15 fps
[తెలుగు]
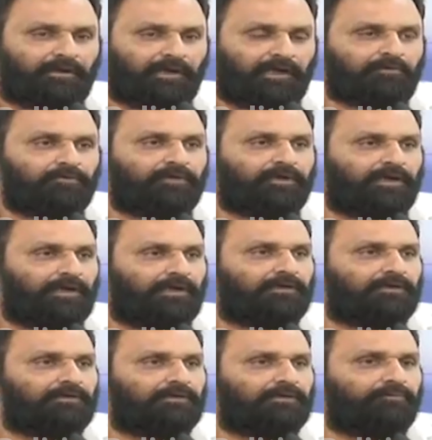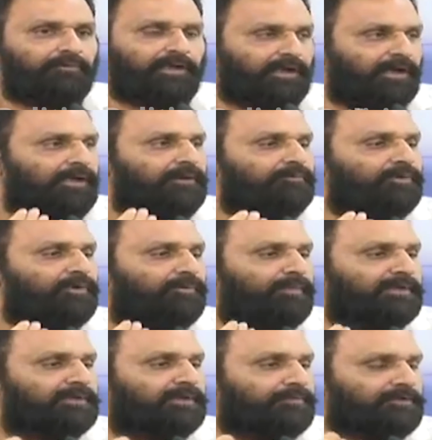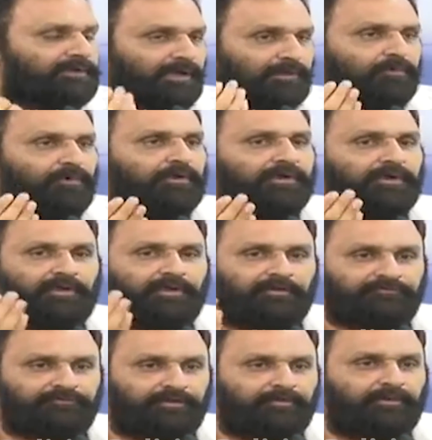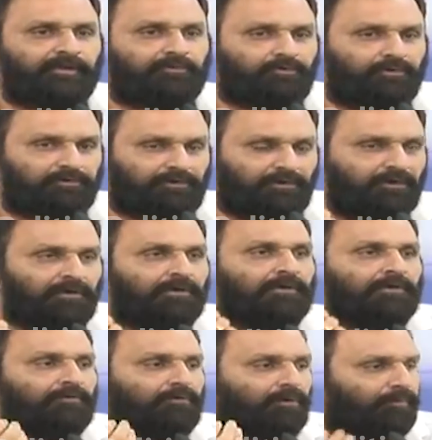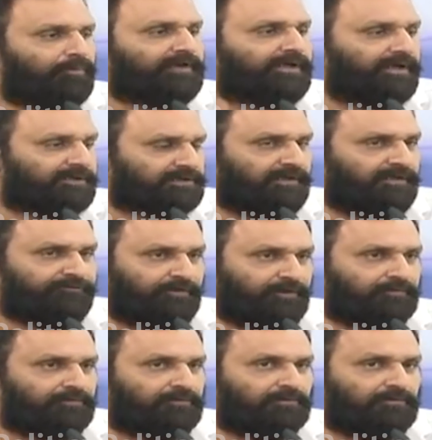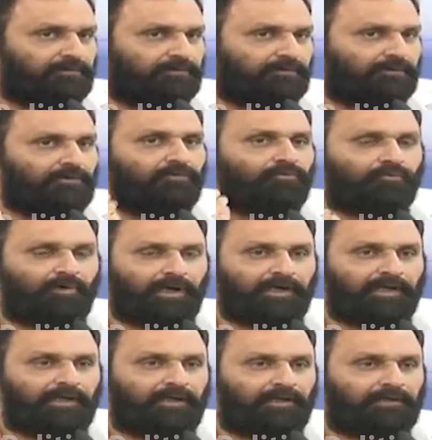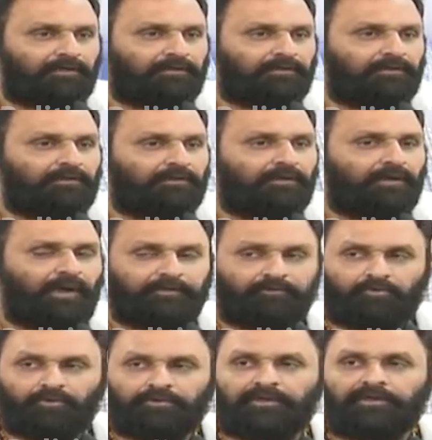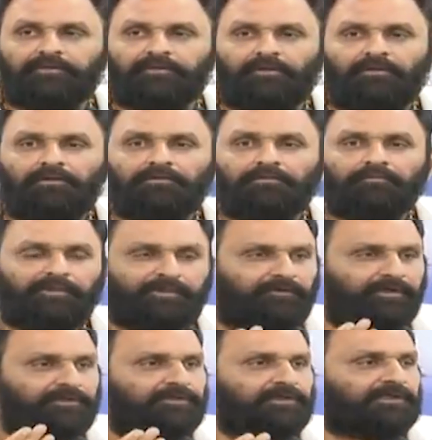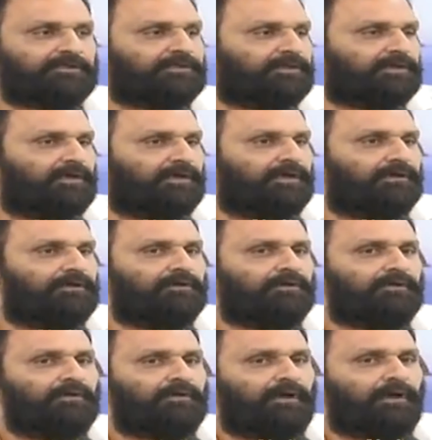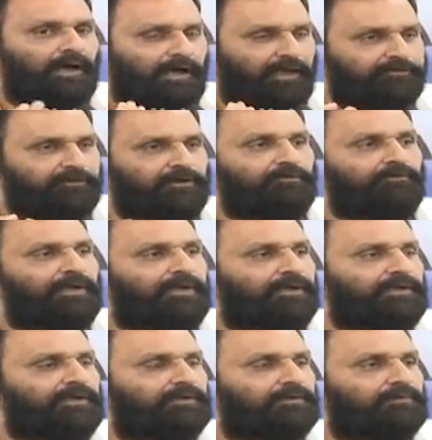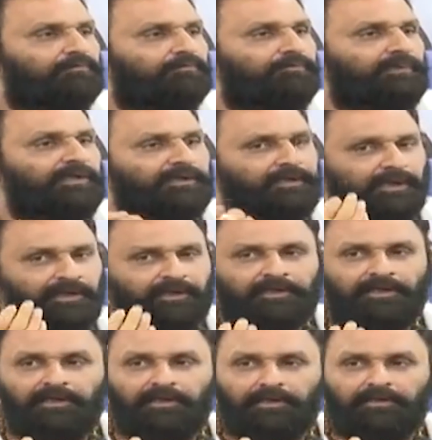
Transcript: రాకుండా మినహాయింపు ఇవ్వమని చెప్పి జగన్మోహన్ రెడ్డి గారు సిబిఐ కోర్టులో ఒక పిటిషన్ వేశారు వాళ్ళ అది కుదరదు మీరు వ్యక్తిగతంగా హాజరవ్వాలి మీకు గనక